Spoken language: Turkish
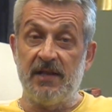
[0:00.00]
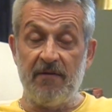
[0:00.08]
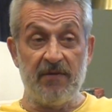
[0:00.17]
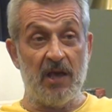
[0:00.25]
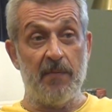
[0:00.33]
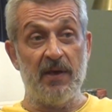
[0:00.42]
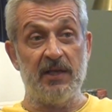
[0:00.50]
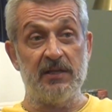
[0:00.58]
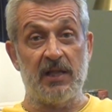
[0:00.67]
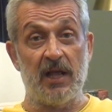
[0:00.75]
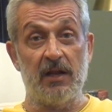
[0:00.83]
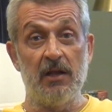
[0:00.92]
Sevgi
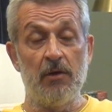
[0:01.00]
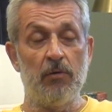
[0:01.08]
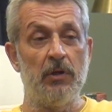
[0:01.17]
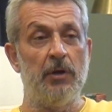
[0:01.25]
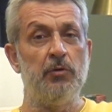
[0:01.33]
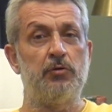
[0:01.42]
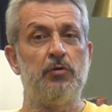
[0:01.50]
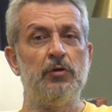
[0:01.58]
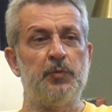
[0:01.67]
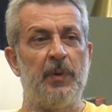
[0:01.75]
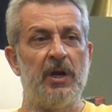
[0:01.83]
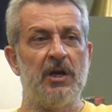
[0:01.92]
yemek ister. Ulan 3
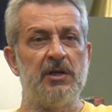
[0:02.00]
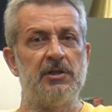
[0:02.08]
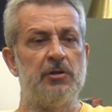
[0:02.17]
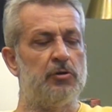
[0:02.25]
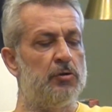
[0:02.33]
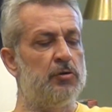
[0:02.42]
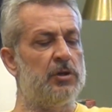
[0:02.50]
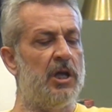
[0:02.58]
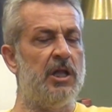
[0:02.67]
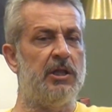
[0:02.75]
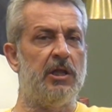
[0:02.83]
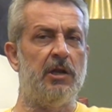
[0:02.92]
kuruş para
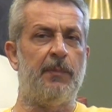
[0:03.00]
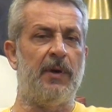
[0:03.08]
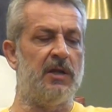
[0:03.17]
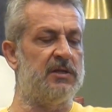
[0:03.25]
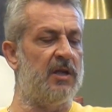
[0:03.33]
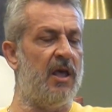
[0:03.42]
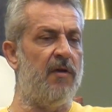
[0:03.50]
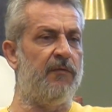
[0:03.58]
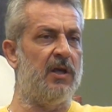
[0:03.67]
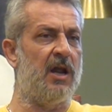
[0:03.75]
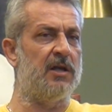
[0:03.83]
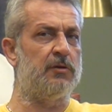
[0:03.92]
kazanıyorsunuz. Elektrik parası,
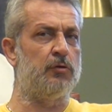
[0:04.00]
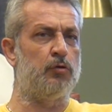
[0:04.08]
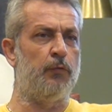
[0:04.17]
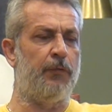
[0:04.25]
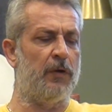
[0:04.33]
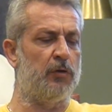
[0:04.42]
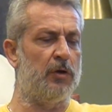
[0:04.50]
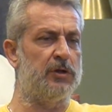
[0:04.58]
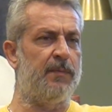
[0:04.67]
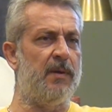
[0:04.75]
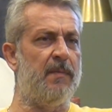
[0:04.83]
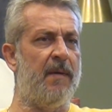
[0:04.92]
ev kirası, su
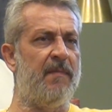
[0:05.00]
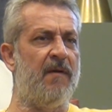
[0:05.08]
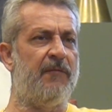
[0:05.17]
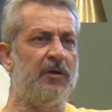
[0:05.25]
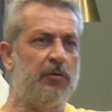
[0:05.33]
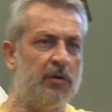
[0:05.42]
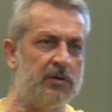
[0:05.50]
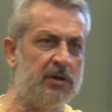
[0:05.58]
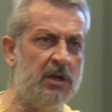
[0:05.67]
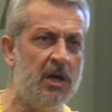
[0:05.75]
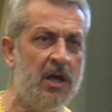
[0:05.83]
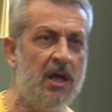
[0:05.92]
faturası, bilmem ne
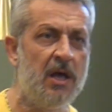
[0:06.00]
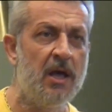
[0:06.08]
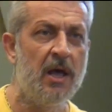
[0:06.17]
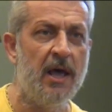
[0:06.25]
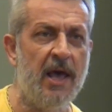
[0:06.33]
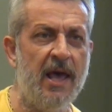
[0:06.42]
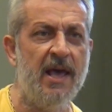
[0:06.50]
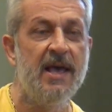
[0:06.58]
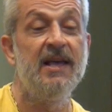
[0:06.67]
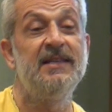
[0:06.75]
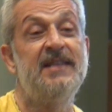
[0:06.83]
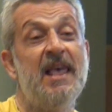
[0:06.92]
faturası.
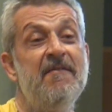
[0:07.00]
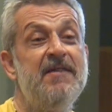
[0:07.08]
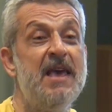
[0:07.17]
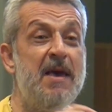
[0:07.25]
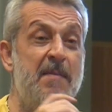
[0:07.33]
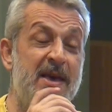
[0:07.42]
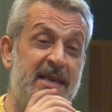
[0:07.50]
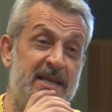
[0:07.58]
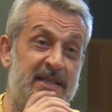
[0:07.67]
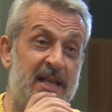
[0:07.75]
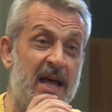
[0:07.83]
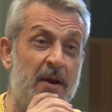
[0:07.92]
E sevgi
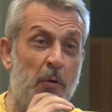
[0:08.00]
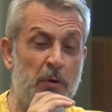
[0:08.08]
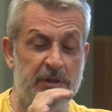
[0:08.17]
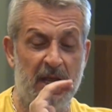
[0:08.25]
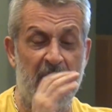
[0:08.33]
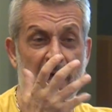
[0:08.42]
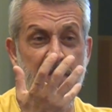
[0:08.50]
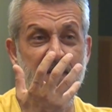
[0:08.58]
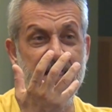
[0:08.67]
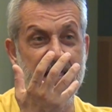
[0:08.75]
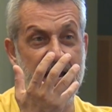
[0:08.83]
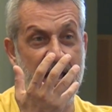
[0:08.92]
yemek ister,
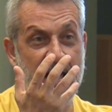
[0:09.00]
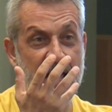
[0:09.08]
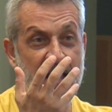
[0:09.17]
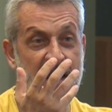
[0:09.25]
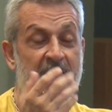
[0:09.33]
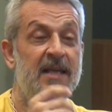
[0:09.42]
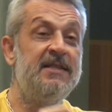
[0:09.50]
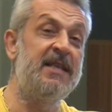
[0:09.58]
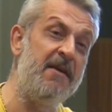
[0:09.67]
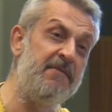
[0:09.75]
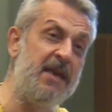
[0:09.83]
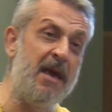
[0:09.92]
ojeler 1000 lira. Opa.
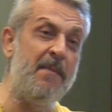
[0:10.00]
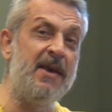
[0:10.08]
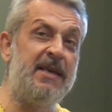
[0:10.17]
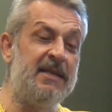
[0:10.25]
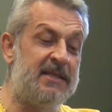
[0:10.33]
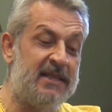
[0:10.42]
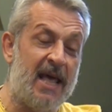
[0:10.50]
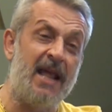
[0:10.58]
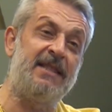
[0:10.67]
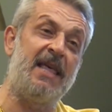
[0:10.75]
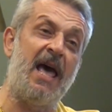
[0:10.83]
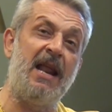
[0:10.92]
Sevgi yemek
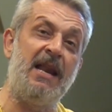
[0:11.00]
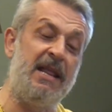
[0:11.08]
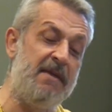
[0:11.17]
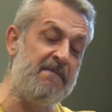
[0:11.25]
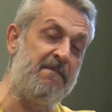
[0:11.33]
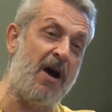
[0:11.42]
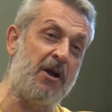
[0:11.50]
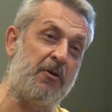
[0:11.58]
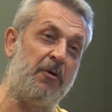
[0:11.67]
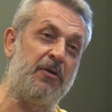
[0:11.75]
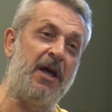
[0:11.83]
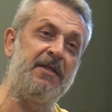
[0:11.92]
ister, terliğim
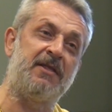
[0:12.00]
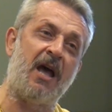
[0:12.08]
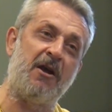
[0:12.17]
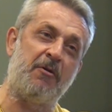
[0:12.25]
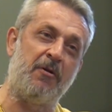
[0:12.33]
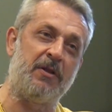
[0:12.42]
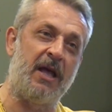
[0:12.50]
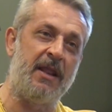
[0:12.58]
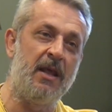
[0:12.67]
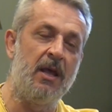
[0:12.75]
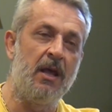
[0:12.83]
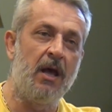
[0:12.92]
Vakko'dan,
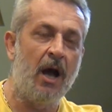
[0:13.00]
Takko'dan.